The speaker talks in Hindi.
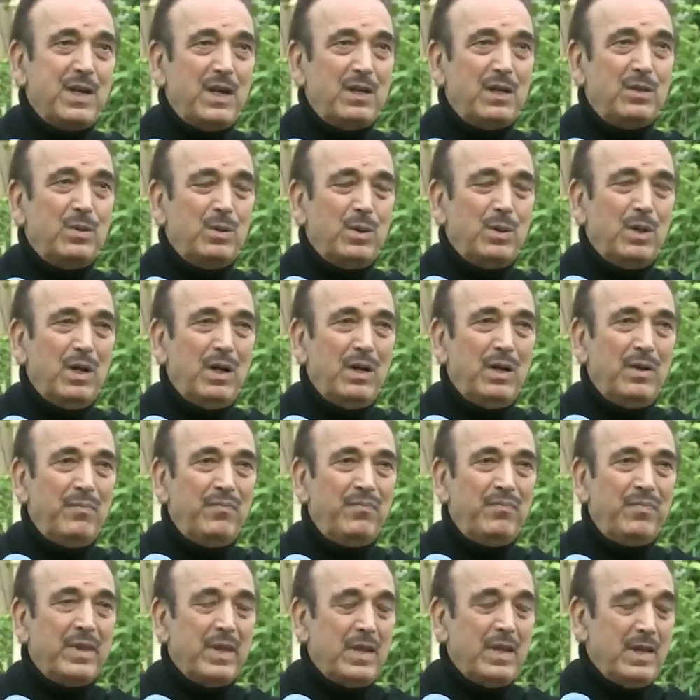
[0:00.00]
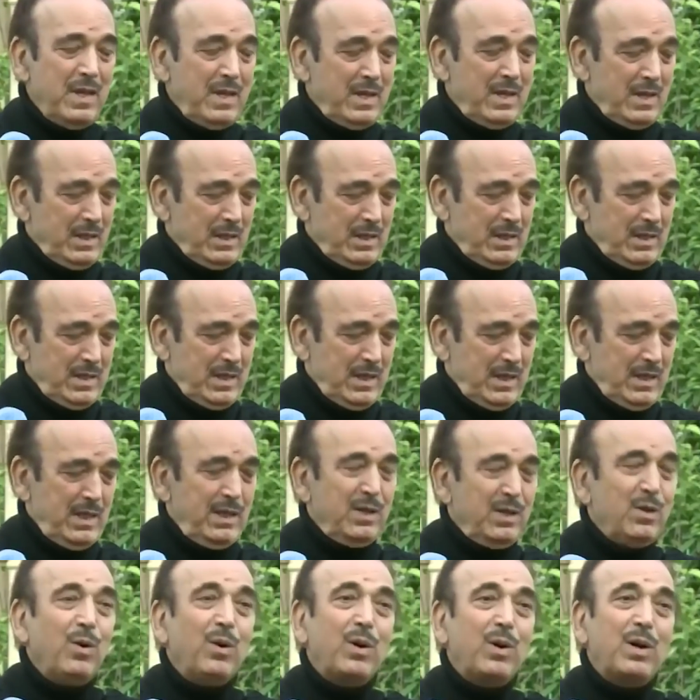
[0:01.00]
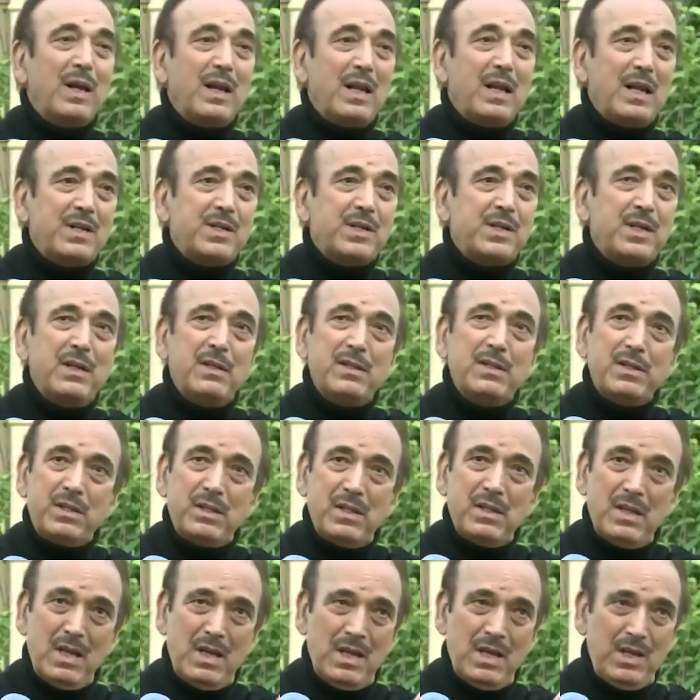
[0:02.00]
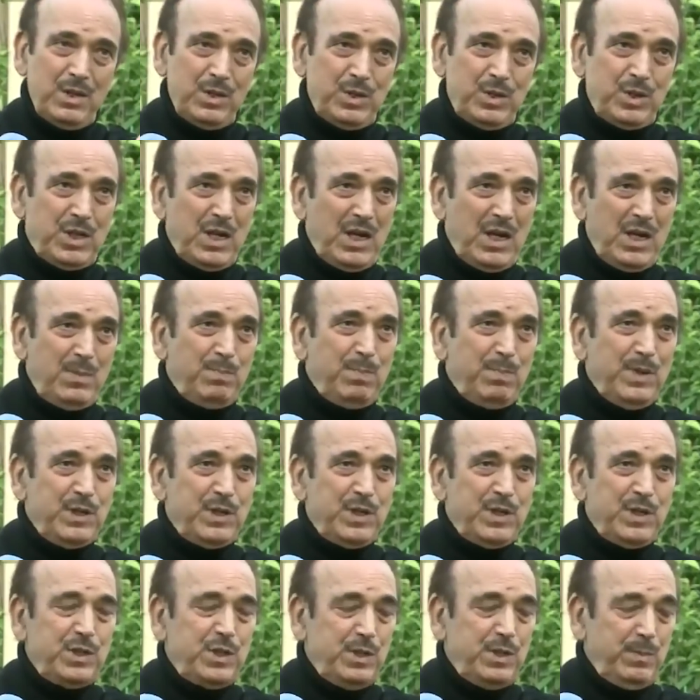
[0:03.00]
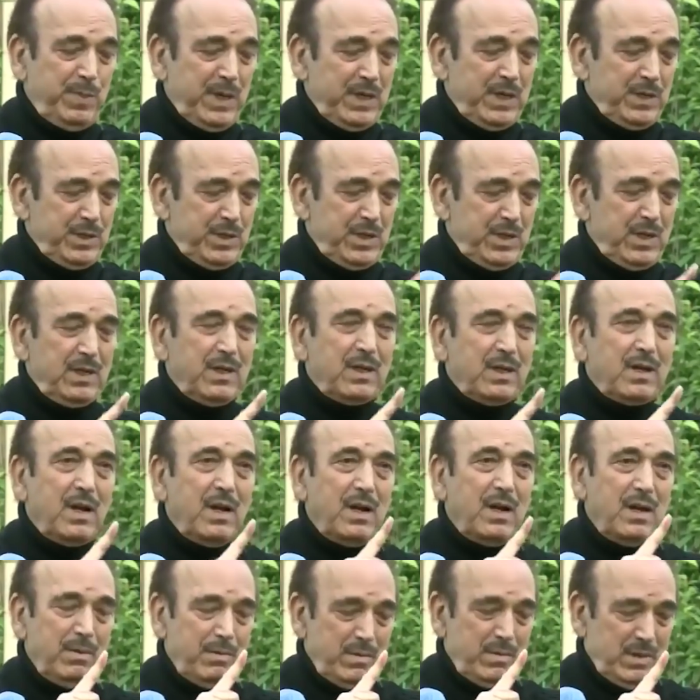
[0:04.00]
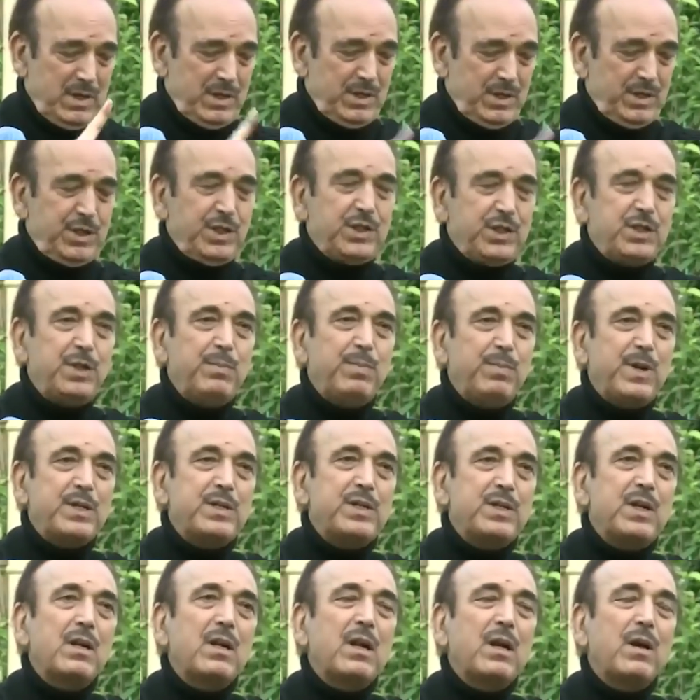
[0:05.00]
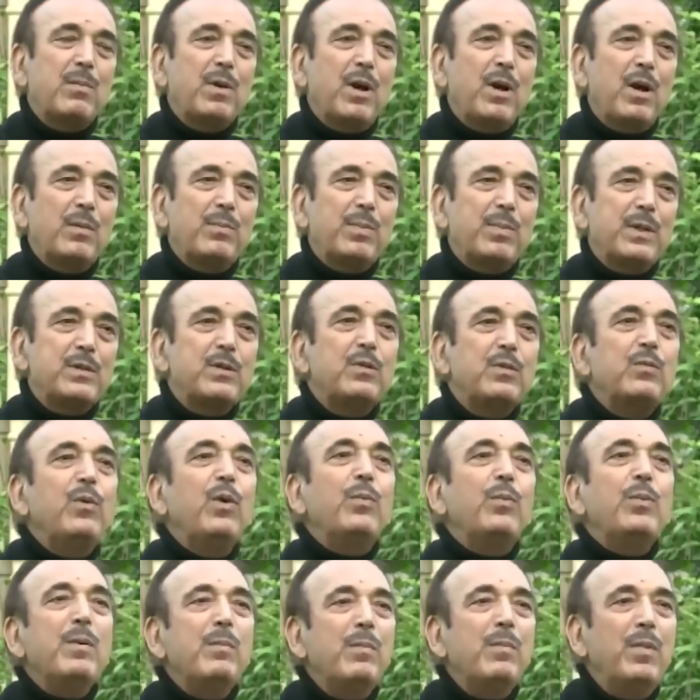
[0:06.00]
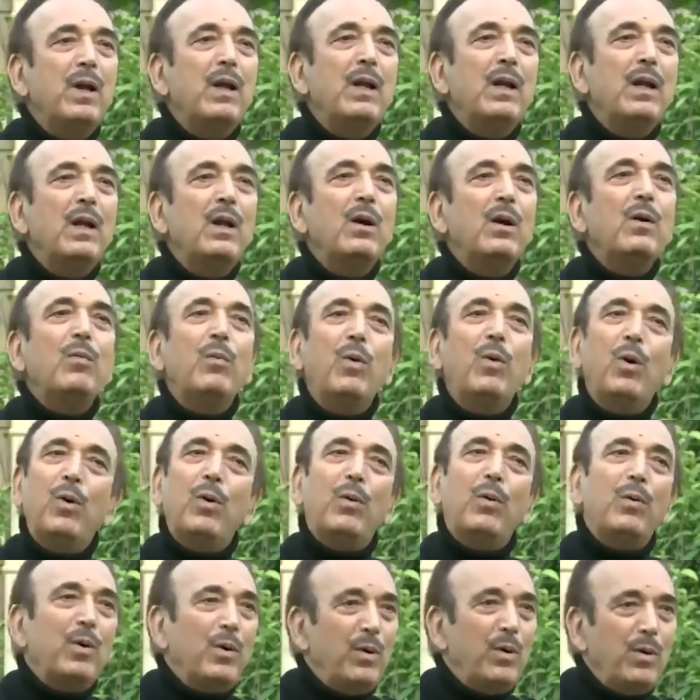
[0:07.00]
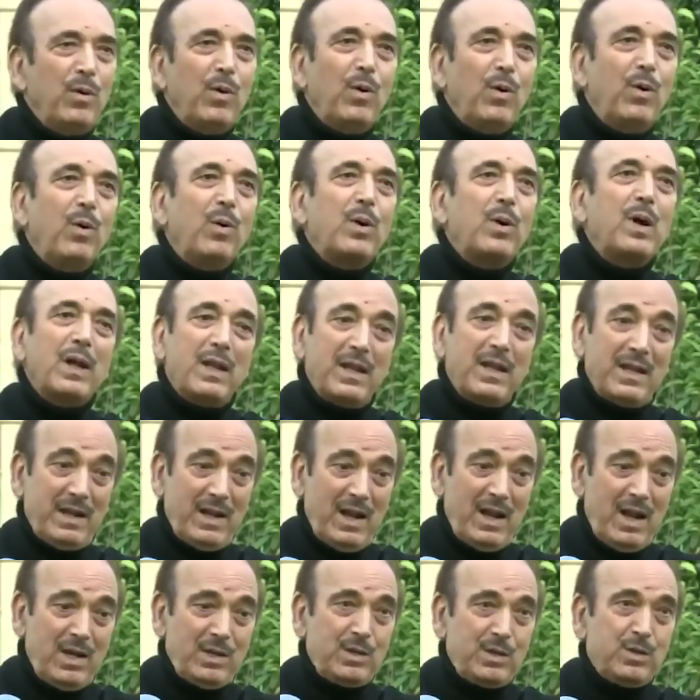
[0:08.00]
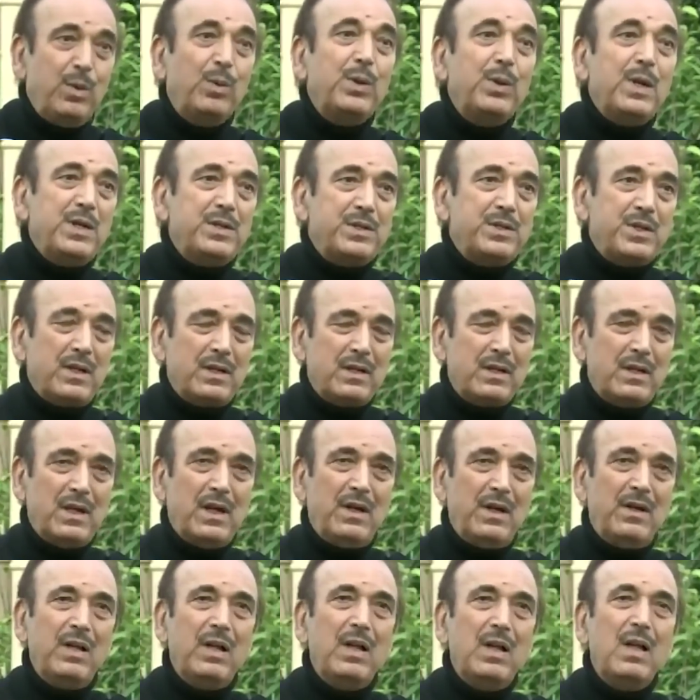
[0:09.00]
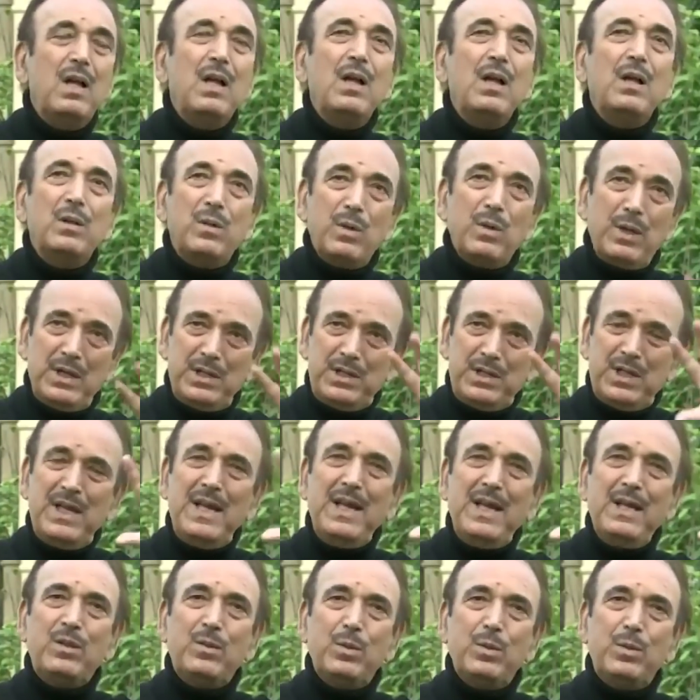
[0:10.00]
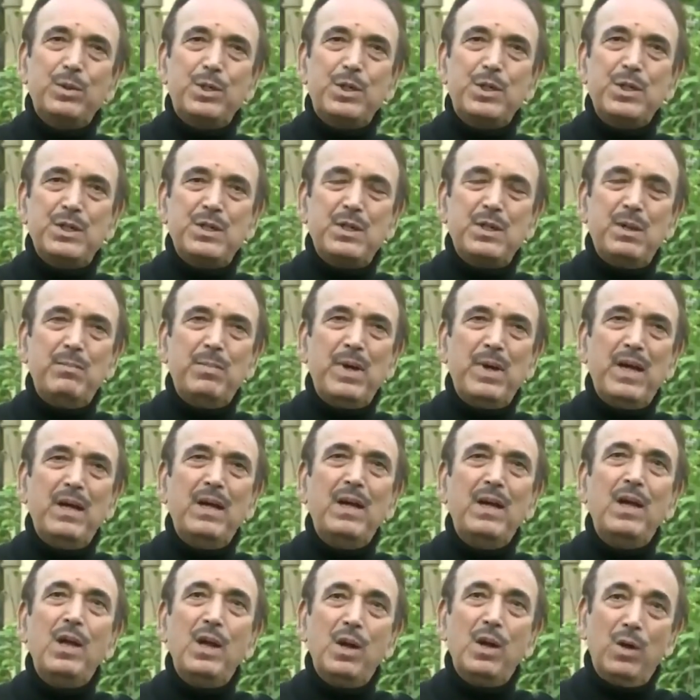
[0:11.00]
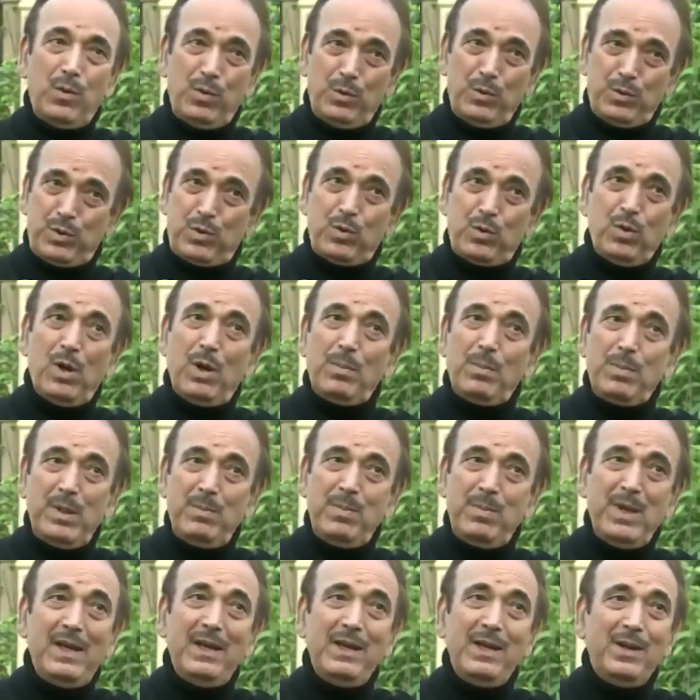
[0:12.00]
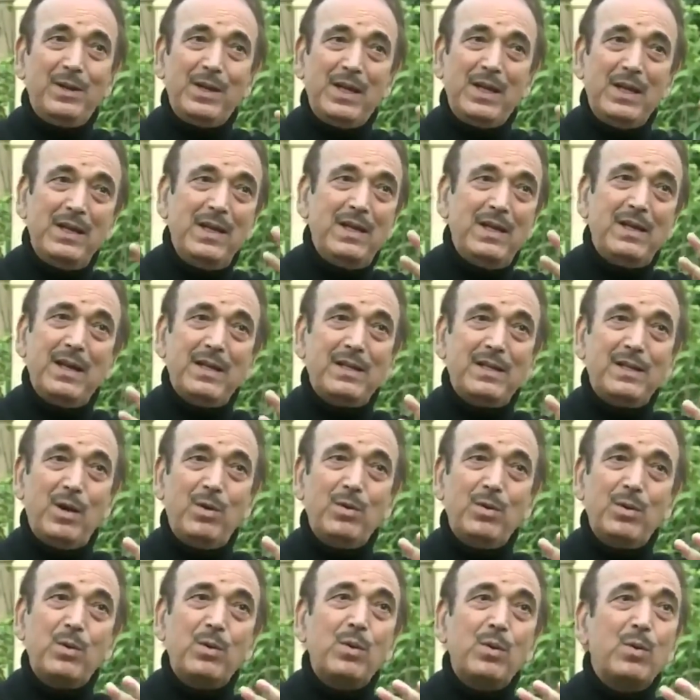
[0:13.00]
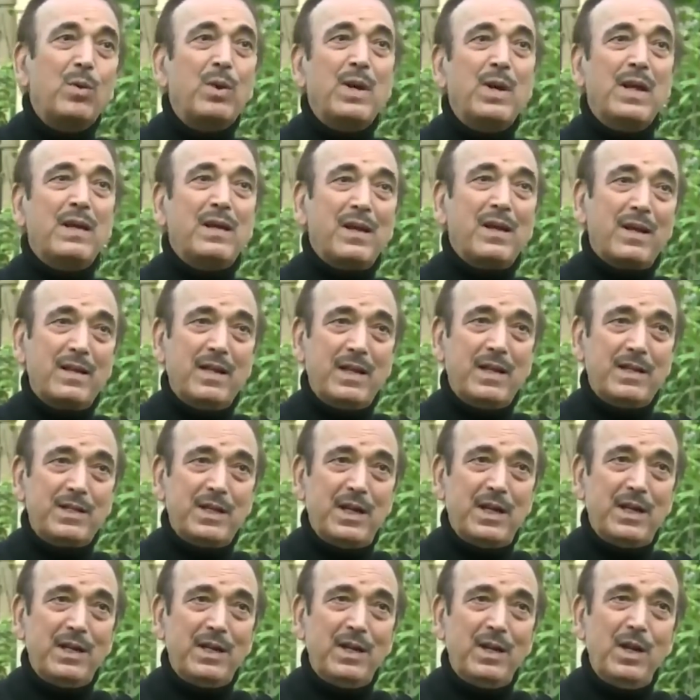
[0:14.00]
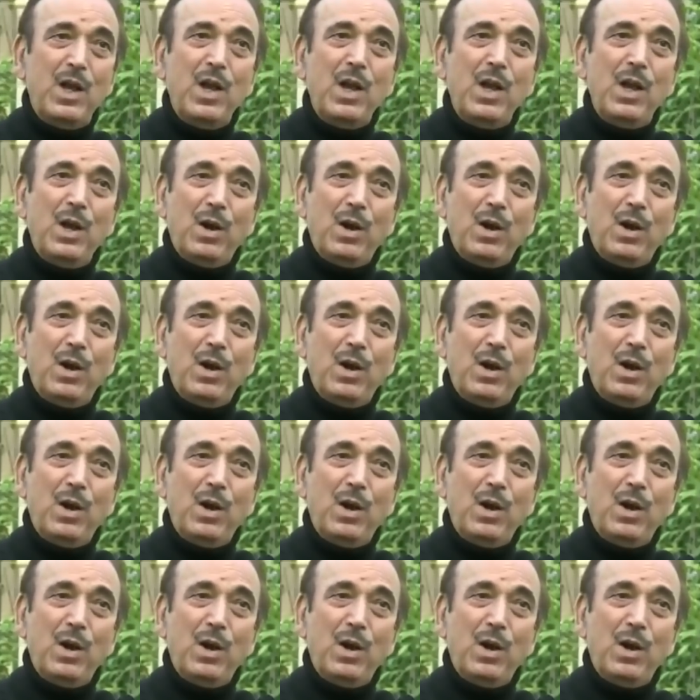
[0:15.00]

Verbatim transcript: के साथ होगा तीन और इलेक्शन स्टेट पीसीसी प्रेसिडेंट का डीसीसी प्रेसिडेंट का ब्लॉक प्रेसिडेंट वो भी वो होगा लेकिन आज हो नहीं सकता तो इसलिए दो चीजें मैं उसको अभी मैं ये नहीं कहता हूं कि उनको नहीं करना चाहिए